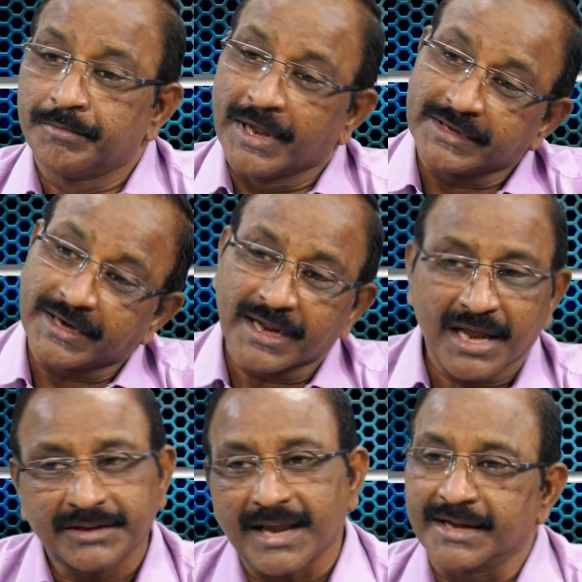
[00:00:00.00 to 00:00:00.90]
పెంచడం
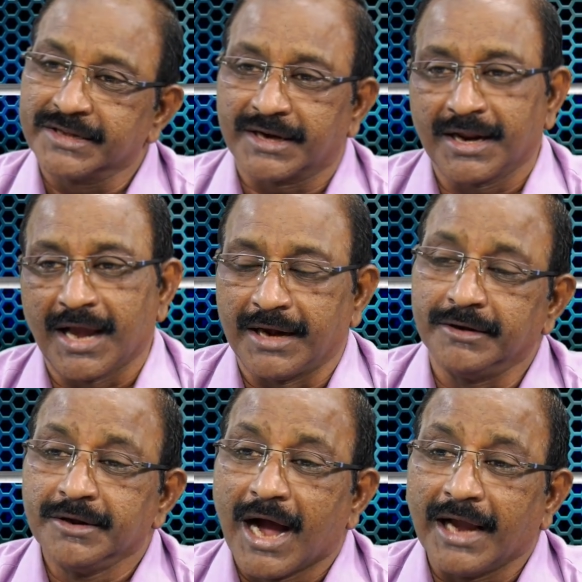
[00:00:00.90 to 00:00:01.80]
కానీ తగ్గించడం కానీ
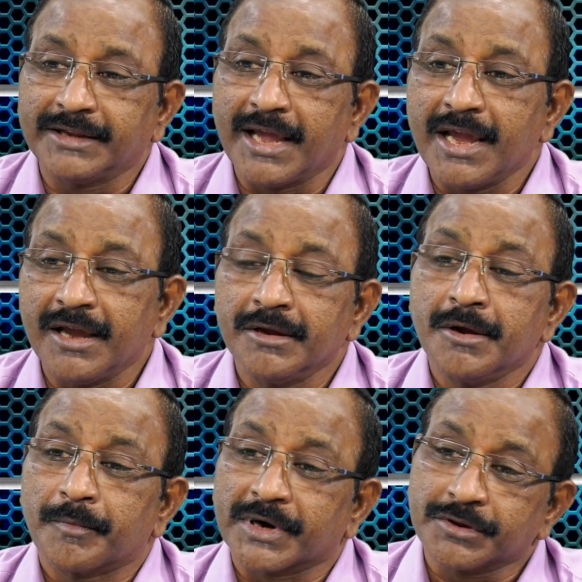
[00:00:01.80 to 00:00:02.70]
అయితే
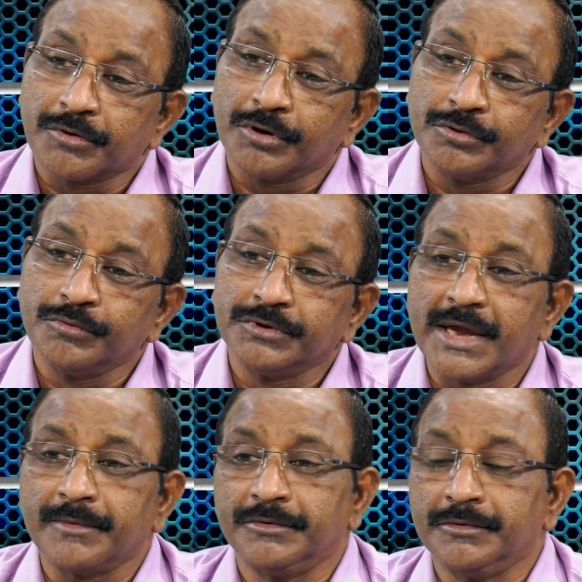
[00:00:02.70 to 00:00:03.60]
ప్రతిరోజు
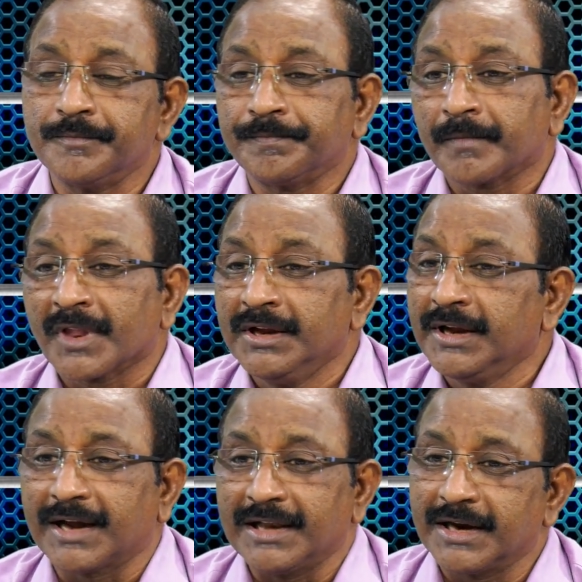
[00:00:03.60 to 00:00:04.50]
ఉదయము ఈ
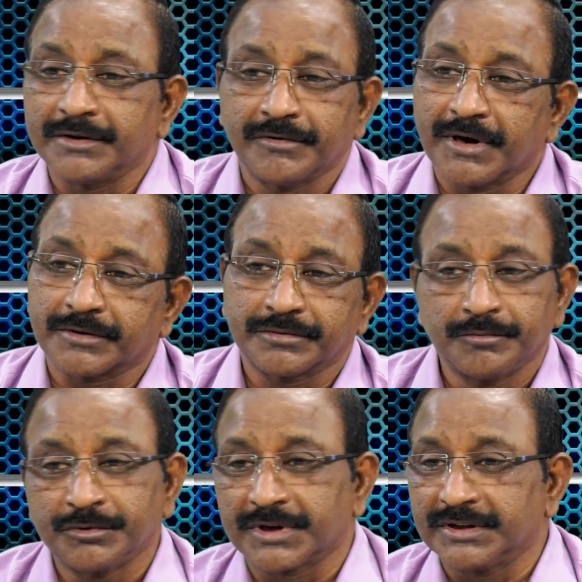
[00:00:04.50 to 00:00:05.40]
కళ్యాణ్ జ్యువెలర్స్
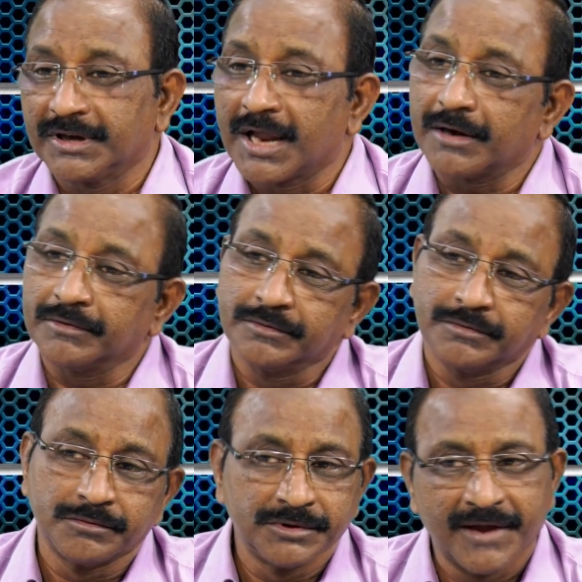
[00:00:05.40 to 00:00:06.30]
ముసద్దిలాలు
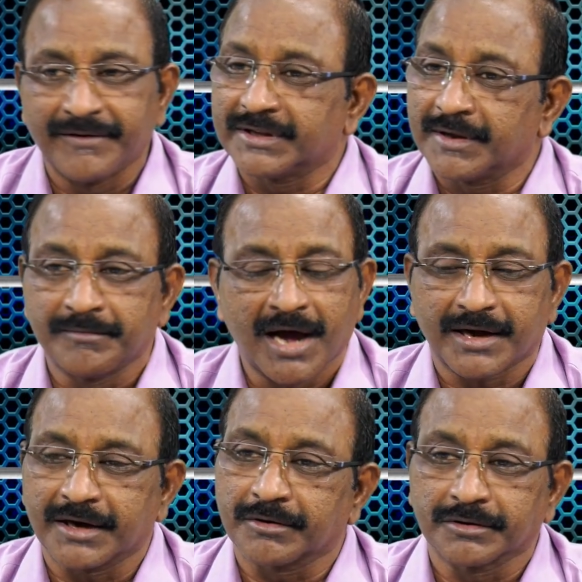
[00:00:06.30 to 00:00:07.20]
ఏవైతే
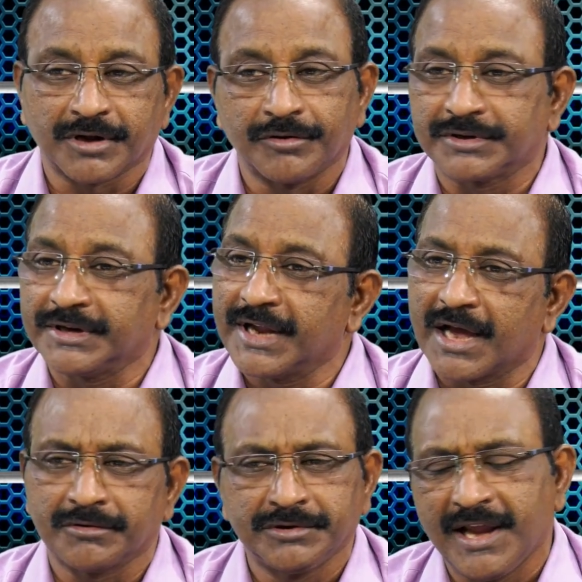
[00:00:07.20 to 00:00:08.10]
మార్కెట్లో సౌత్
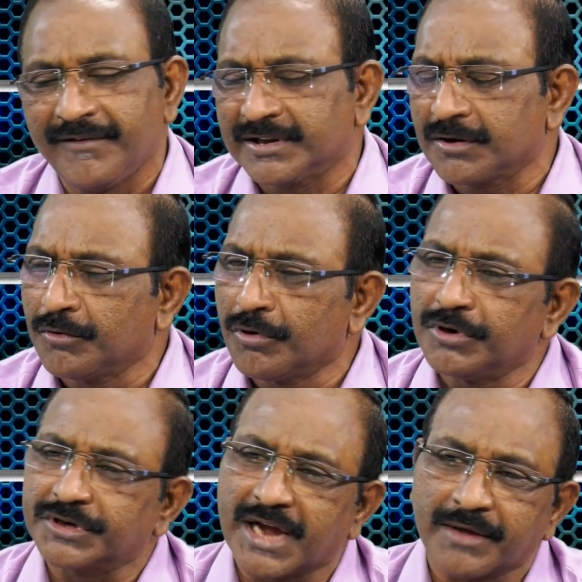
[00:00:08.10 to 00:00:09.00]
ఇండియాలు ఏవైతే
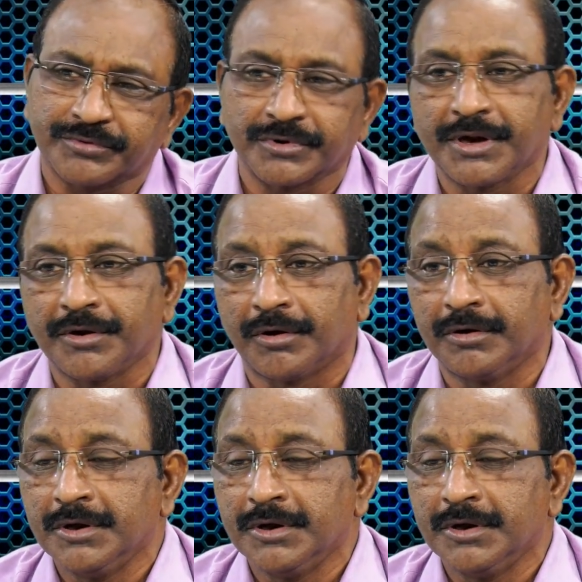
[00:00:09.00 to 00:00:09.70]
గోల్డ్ షాప్స్ ఉన్నాయో